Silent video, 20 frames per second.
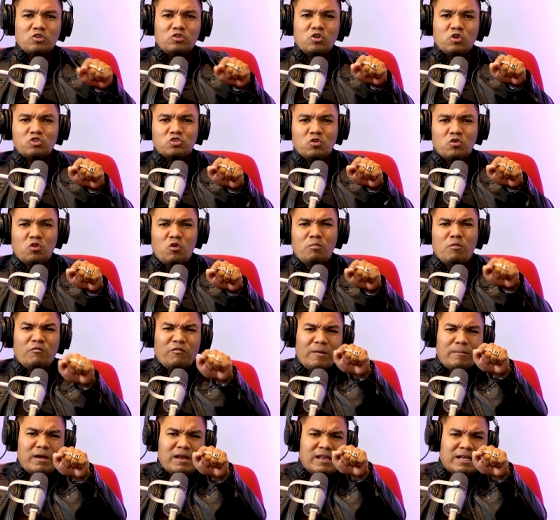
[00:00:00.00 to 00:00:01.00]
yo soy como
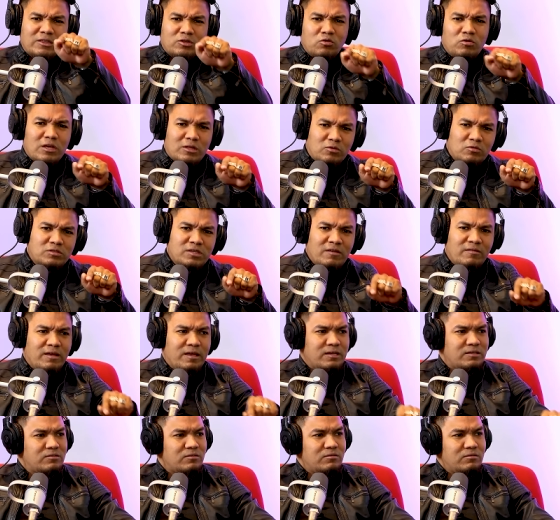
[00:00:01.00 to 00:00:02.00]
familia tuya, ¿tú
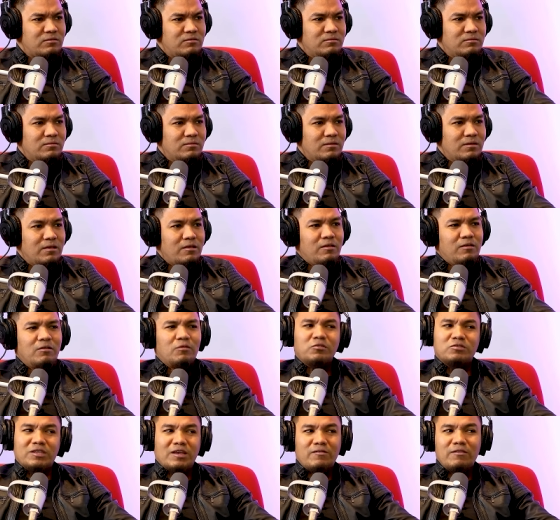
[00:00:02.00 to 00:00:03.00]
sabes eso?
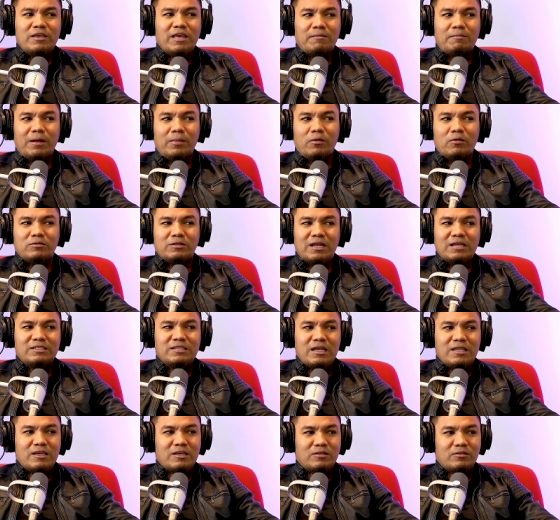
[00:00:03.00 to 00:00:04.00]
Yo no sabía, hermano,
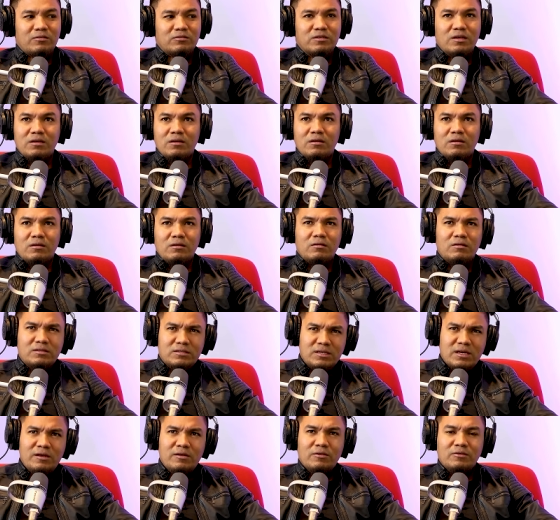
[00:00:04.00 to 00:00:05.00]
13 añitos. Yo, en
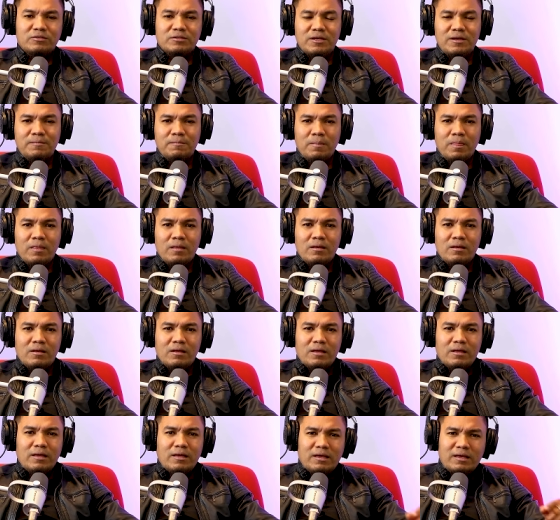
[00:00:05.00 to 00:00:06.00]
serio, sí.
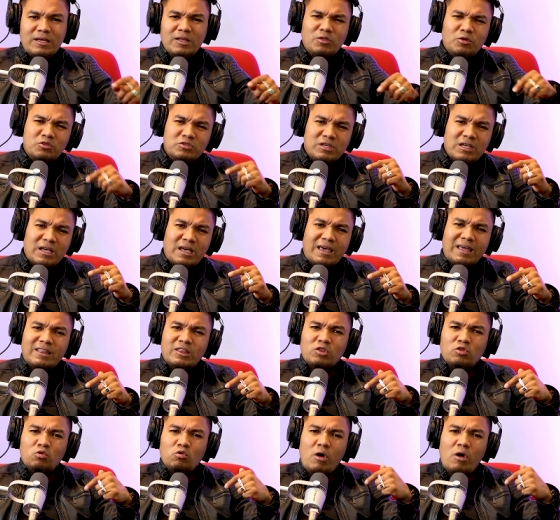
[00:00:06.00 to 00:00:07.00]
Es que no sé, que
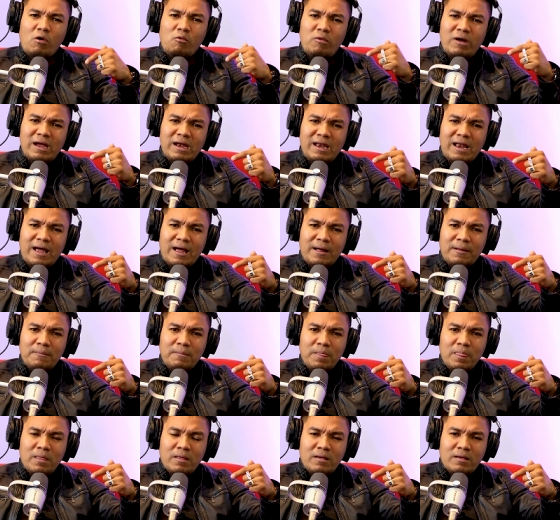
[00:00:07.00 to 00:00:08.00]
tu abuela
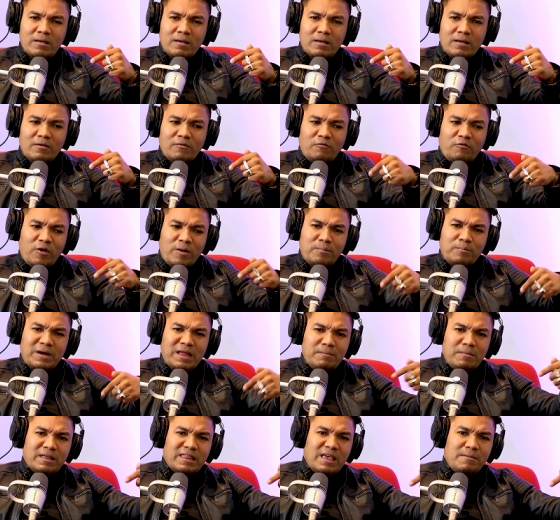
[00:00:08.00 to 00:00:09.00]
fue
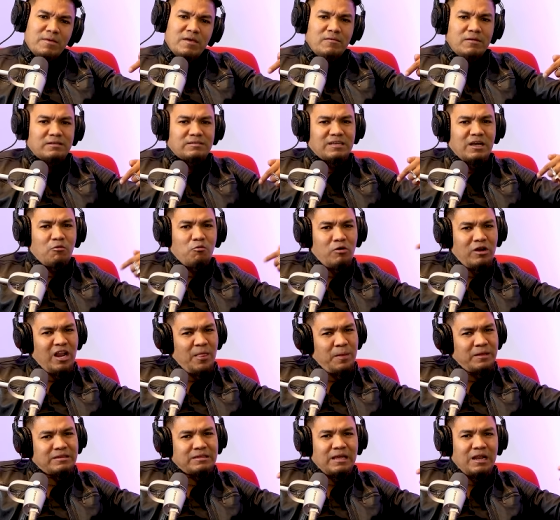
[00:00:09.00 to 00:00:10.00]
prima de mi
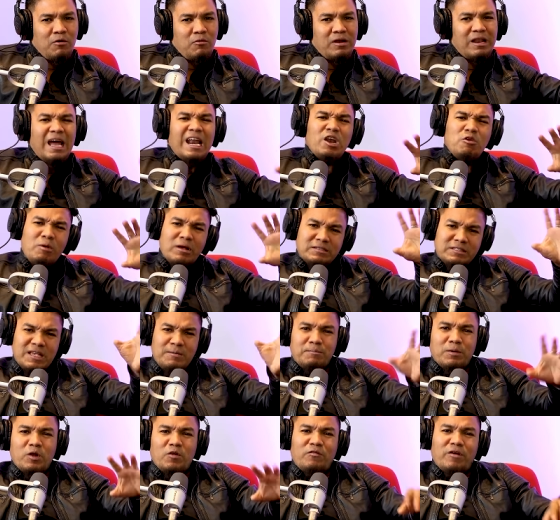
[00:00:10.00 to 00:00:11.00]
bisabuela, tatarabuela, algo
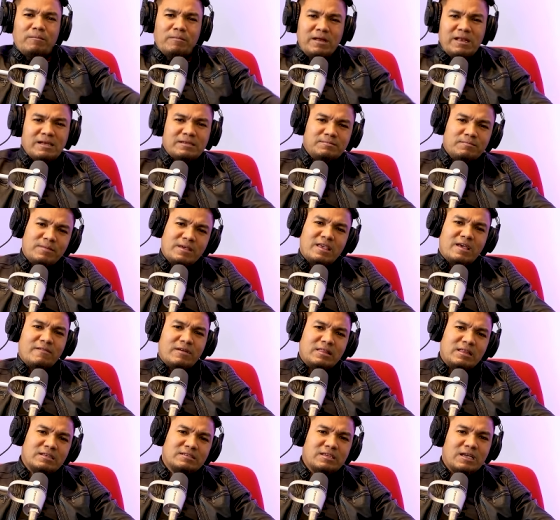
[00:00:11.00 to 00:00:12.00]
así, pero familia mía
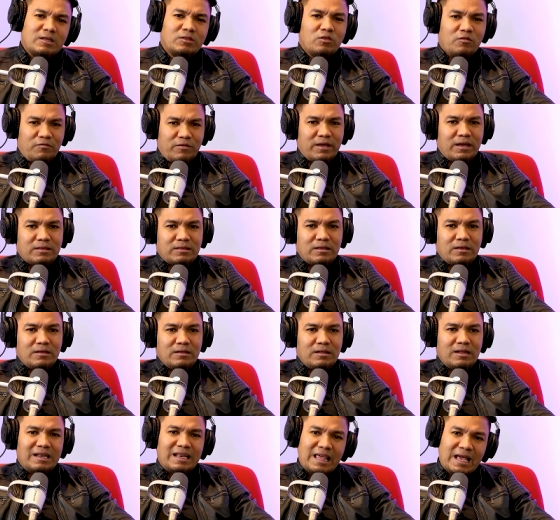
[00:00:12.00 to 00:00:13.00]
vení siendo,
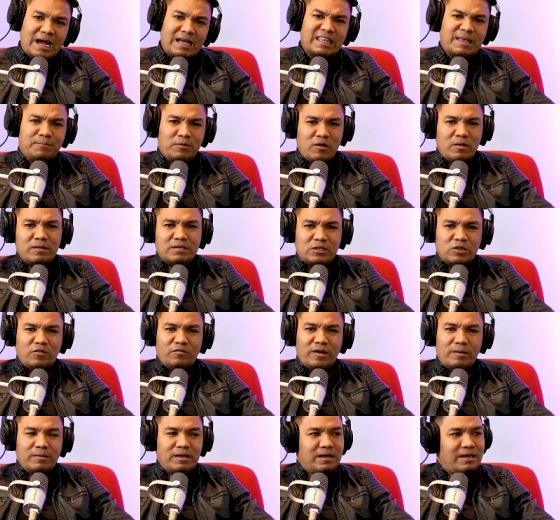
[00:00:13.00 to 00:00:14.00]
fíjate. Lejana, pero vení siendo
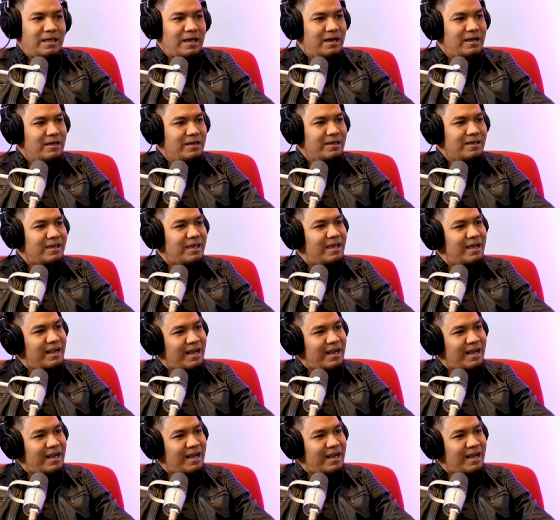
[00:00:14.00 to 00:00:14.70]
familia. ¡Qué